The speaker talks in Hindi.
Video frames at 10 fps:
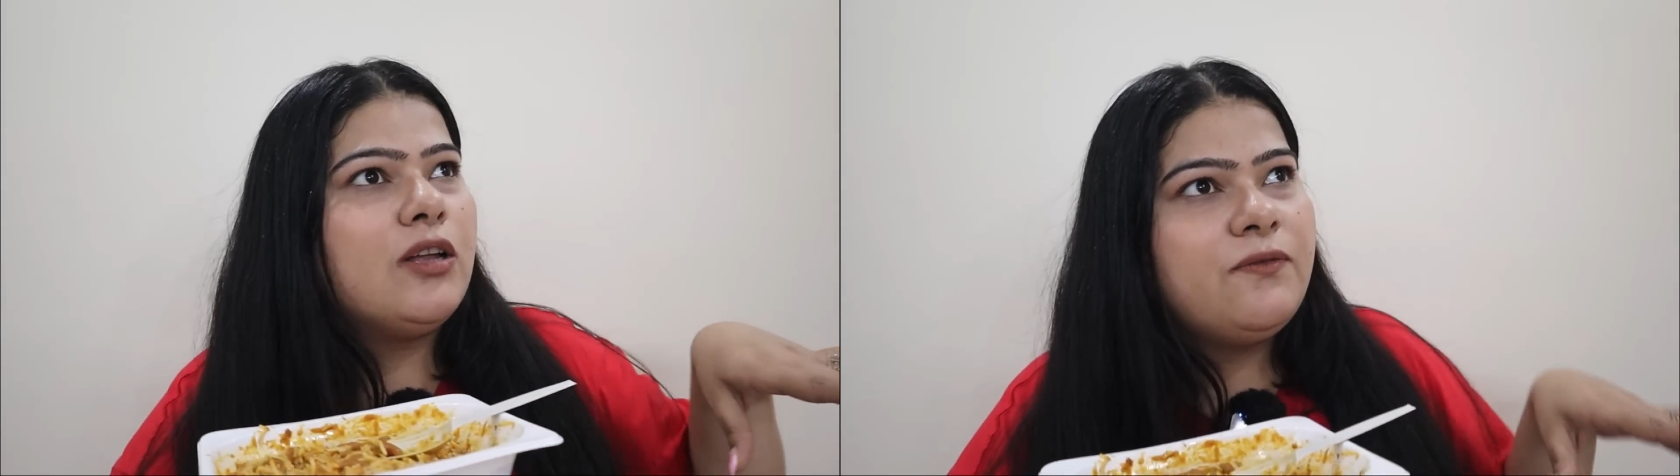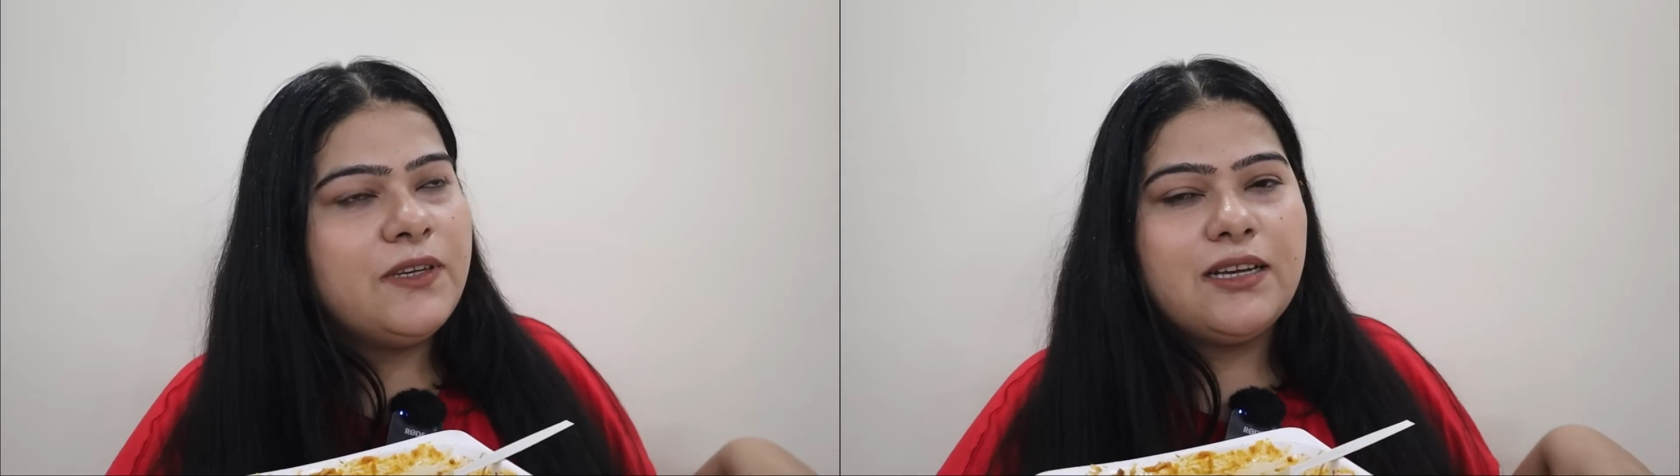
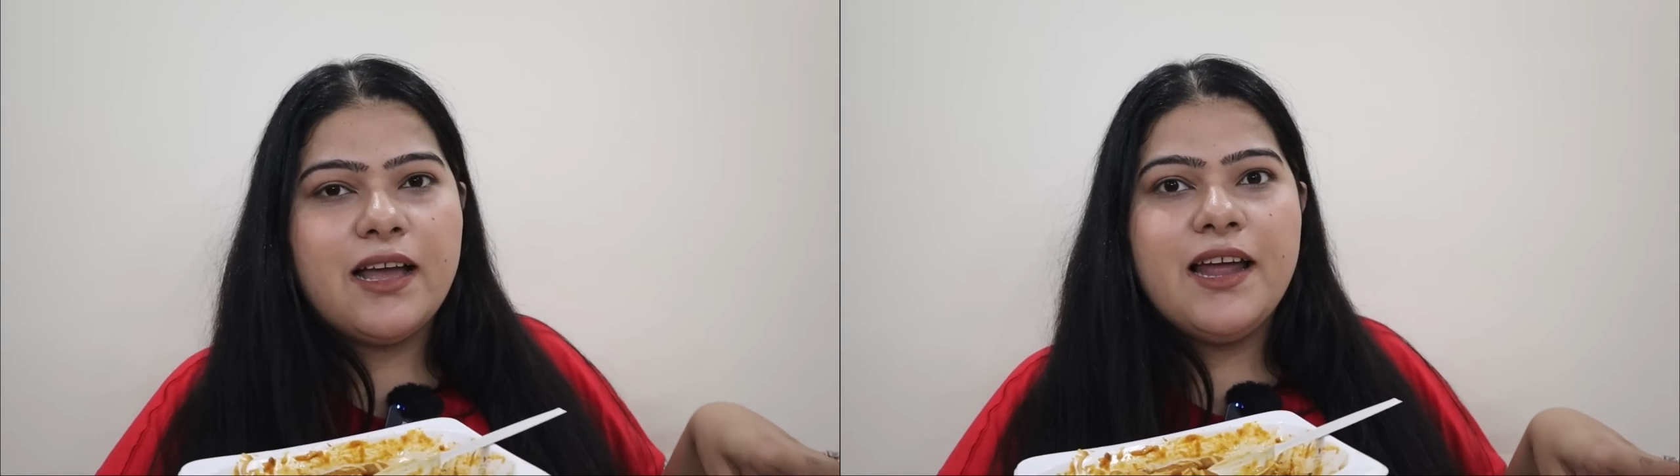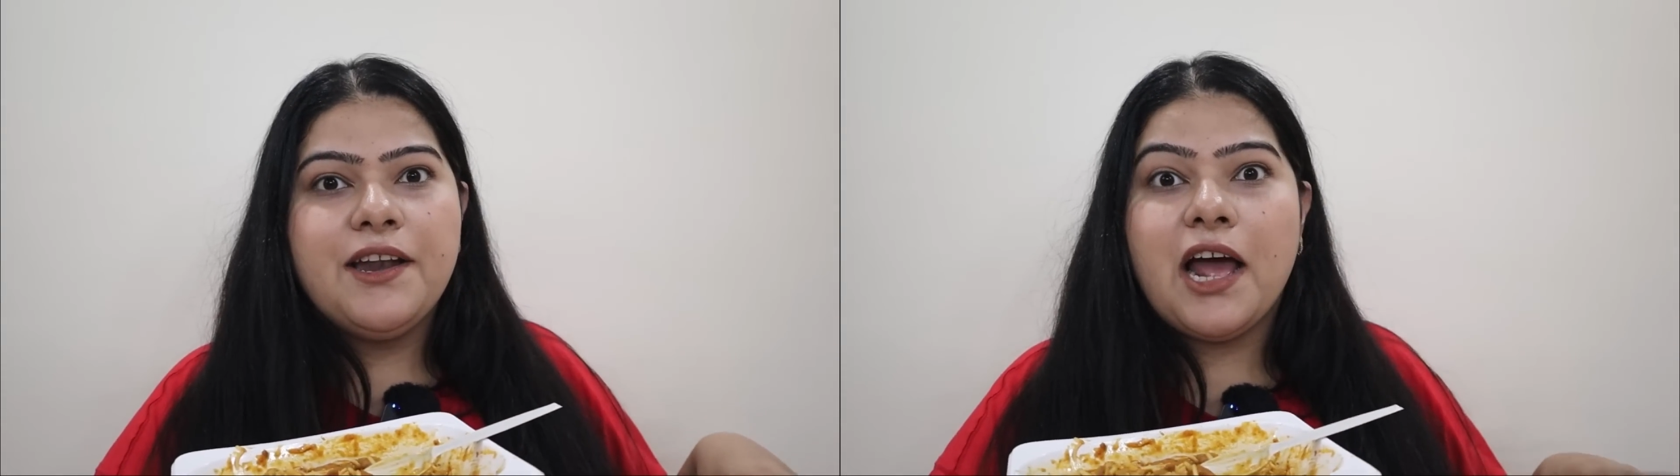बहुत
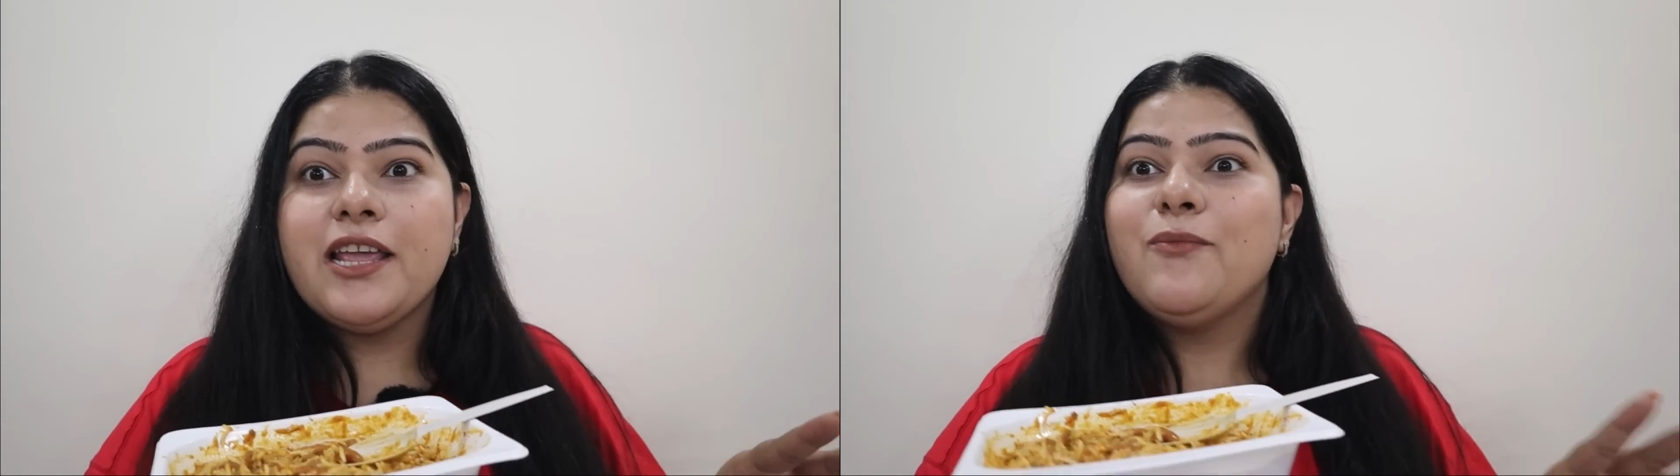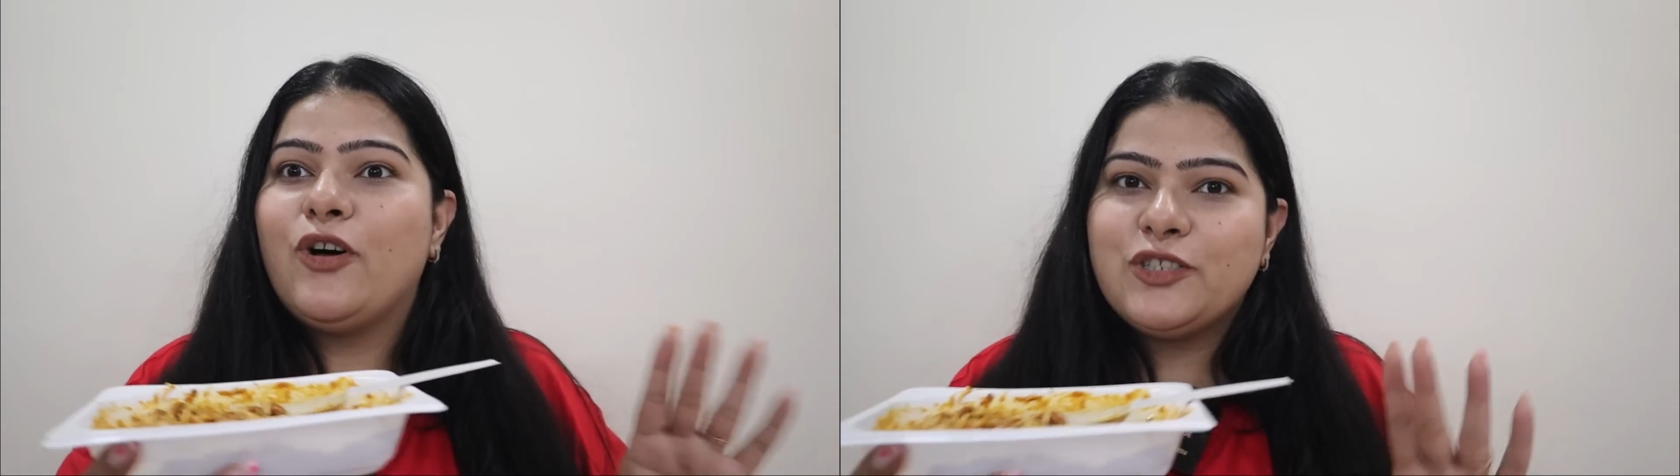फीका है ना
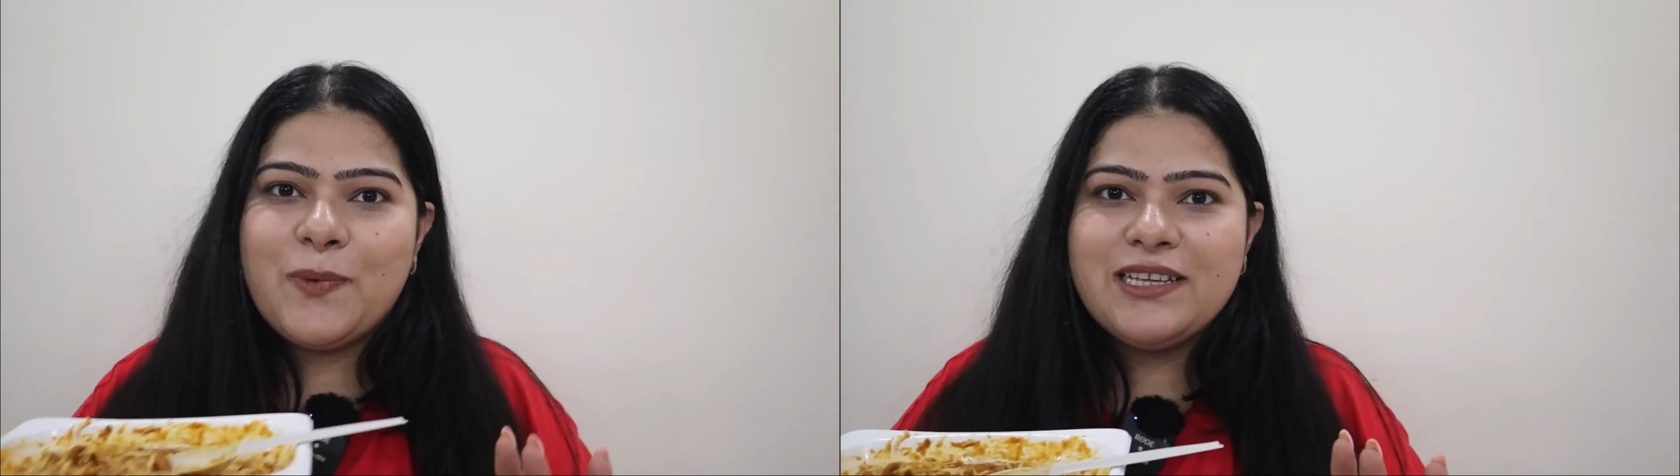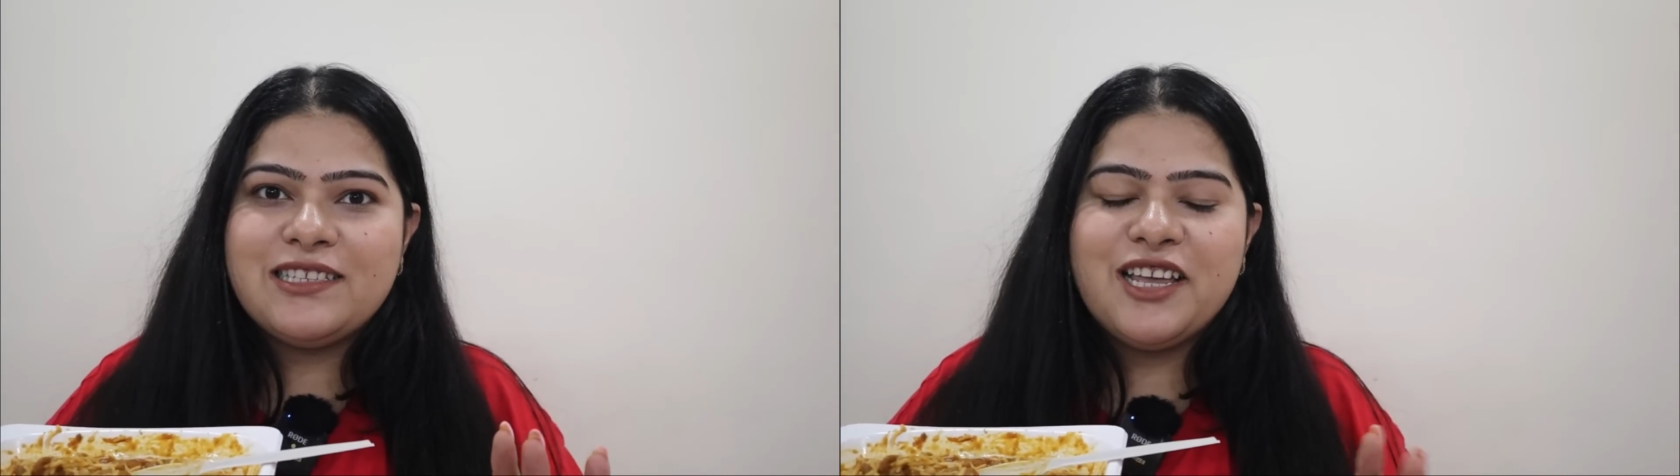ये बहुत
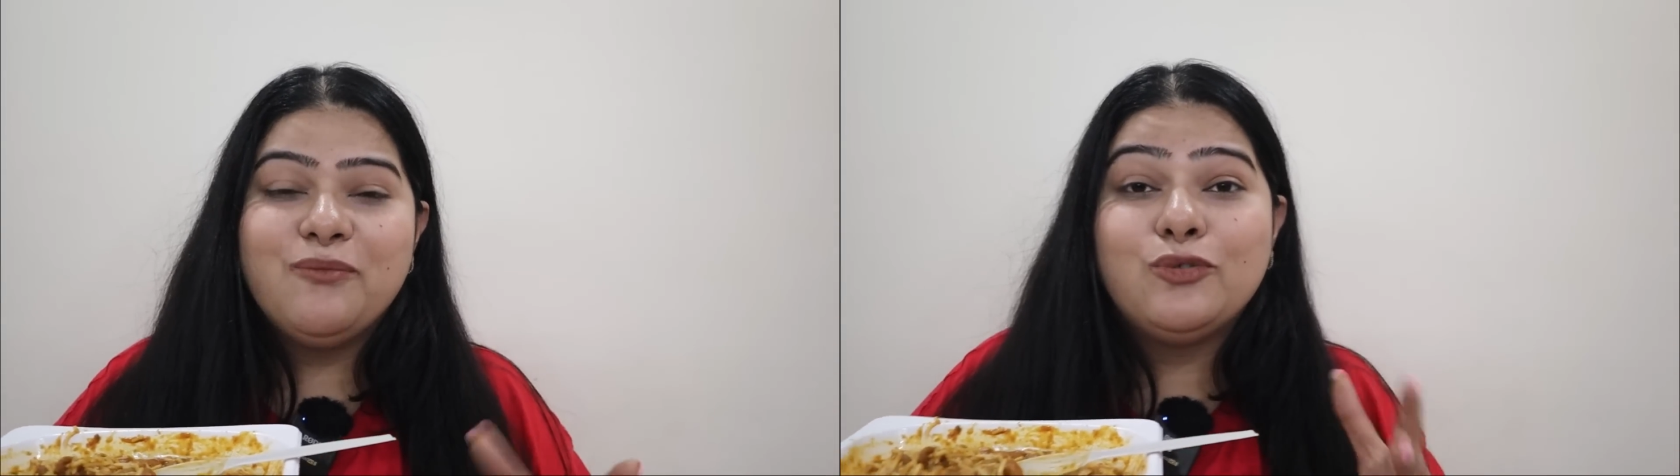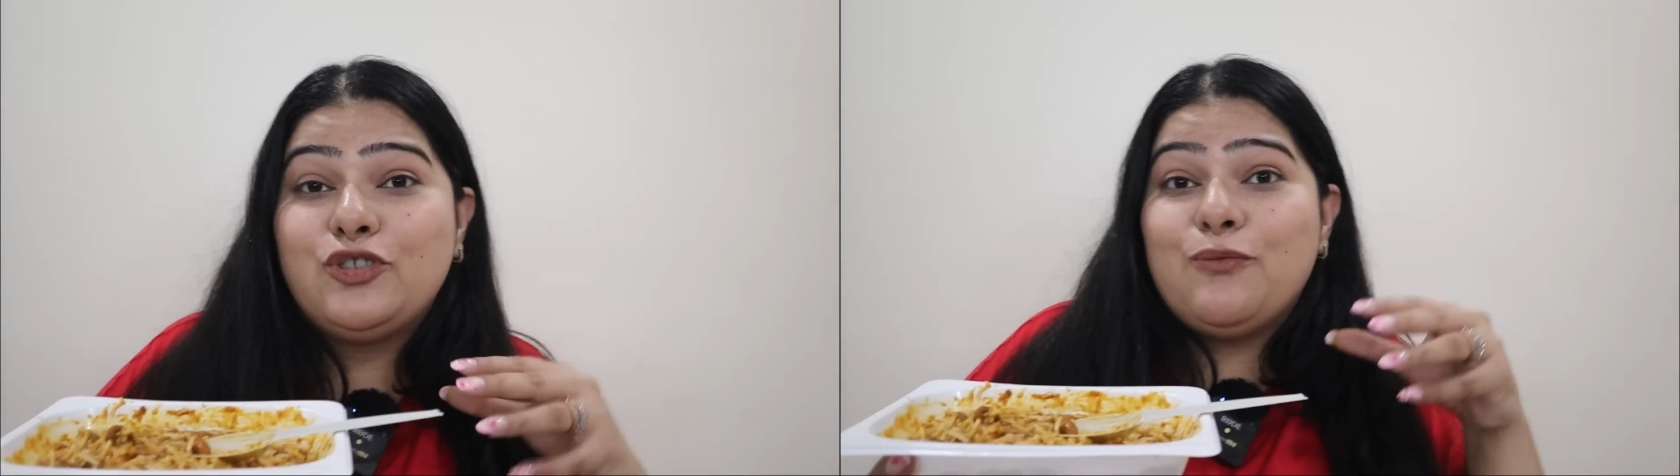स्पाइसी है
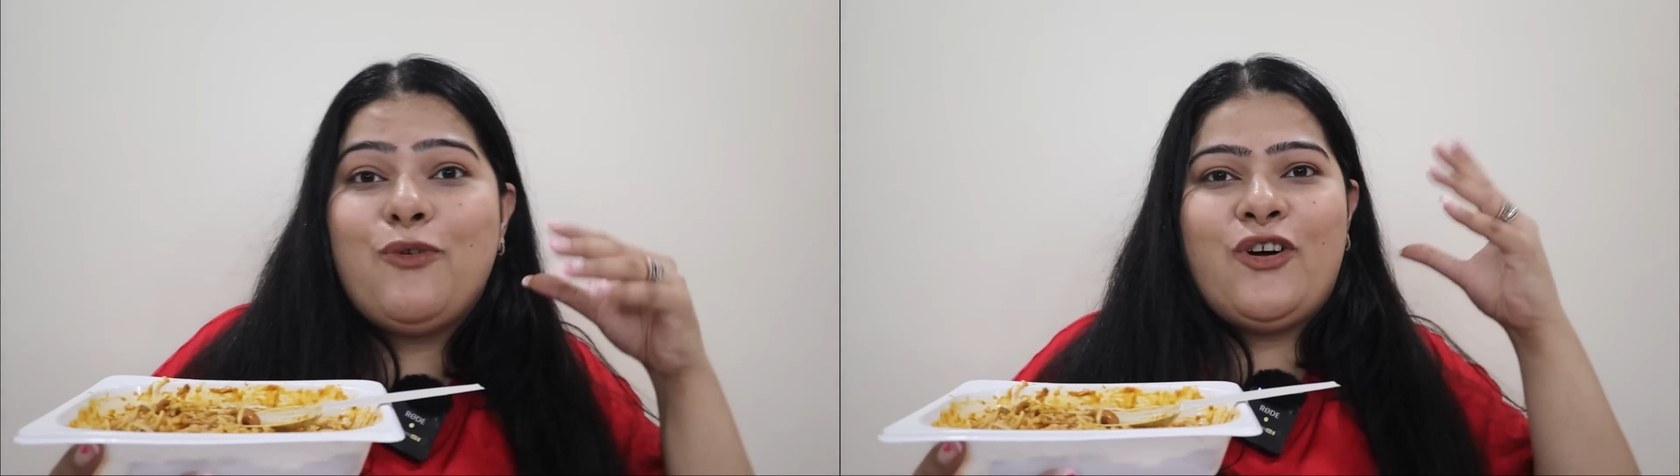मुझे